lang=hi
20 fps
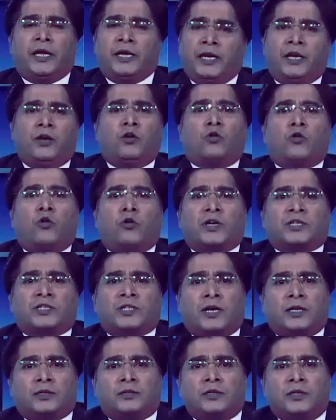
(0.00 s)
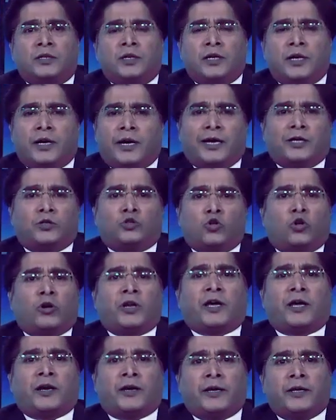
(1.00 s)
इन्हीं लोगों के साथ
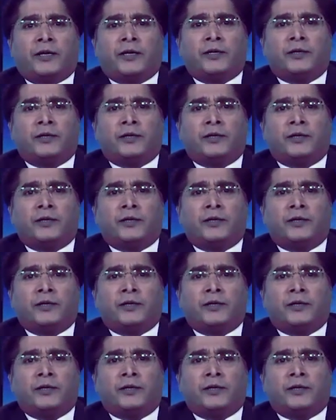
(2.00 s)
गठजोड़ कर ले